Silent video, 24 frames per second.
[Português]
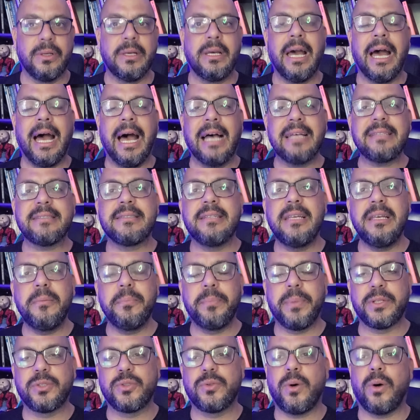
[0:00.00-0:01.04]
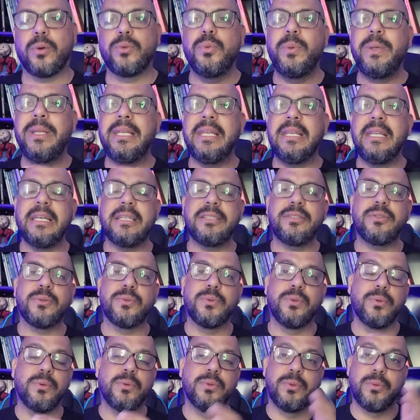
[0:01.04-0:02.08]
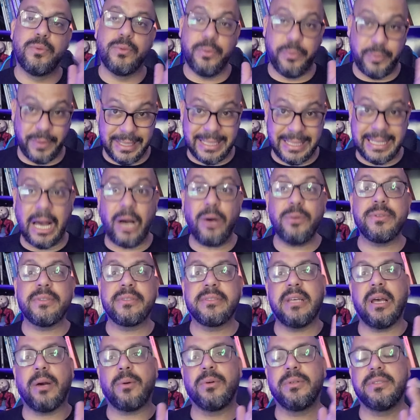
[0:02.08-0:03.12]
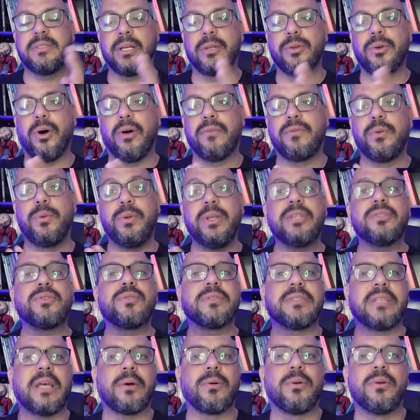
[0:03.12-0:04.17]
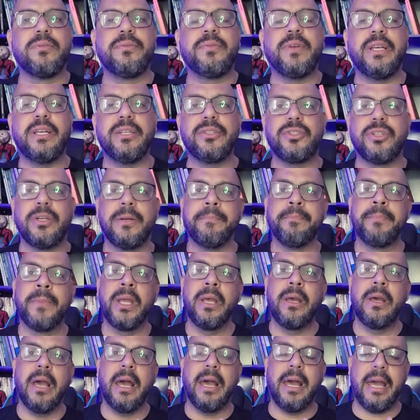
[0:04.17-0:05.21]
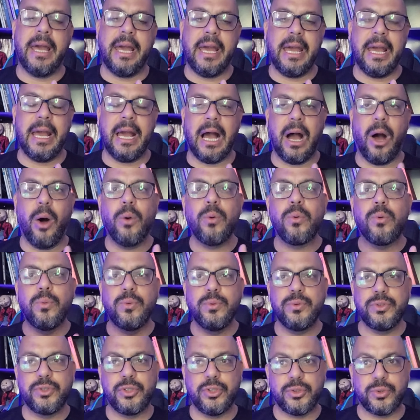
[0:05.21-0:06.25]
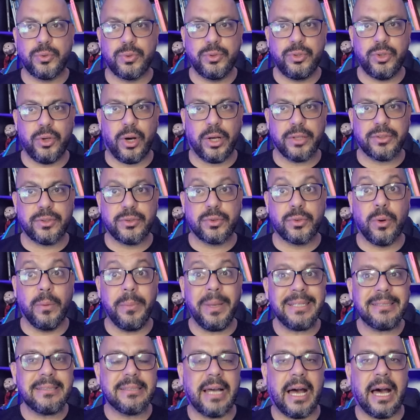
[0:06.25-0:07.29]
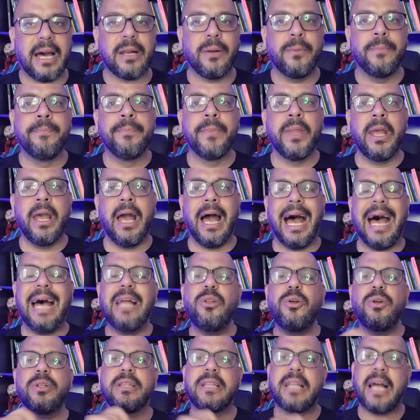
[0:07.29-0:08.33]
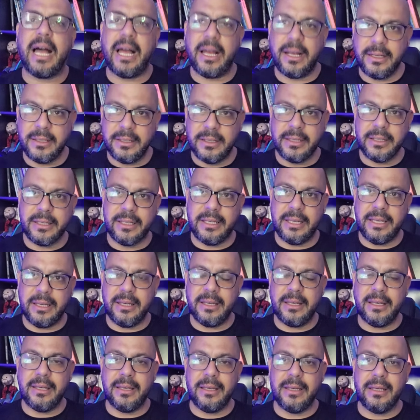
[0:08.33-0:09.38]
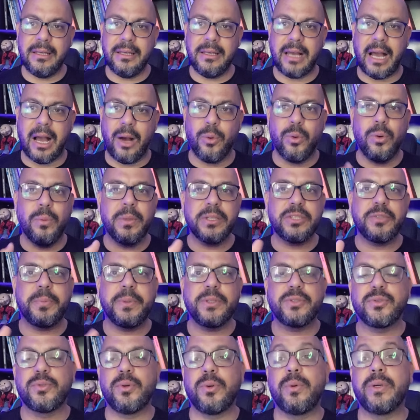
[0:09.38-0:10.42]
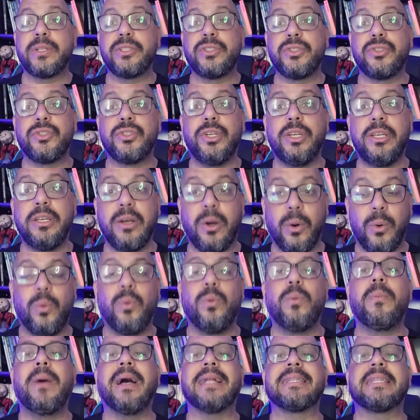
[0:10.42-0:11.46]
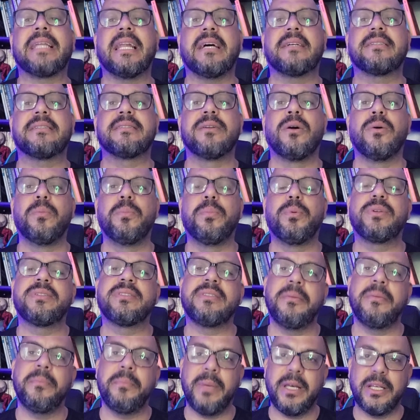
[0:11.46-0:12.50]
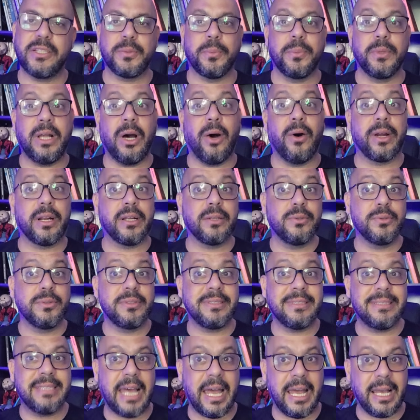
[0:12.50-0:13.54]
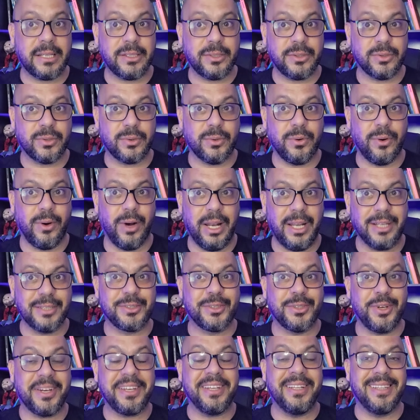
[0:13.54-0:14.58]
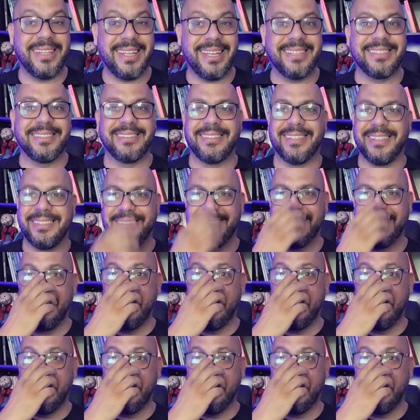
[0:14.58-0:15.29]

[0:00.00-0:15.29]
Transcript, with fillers: Assim, pessoal, no início, no, no final do século XIX, no início do século XX, é, alguns estudiosos começaram a notar que algumas pessoas tinham uma atração por si mesmo na hora do sexo. Olha só que interessante.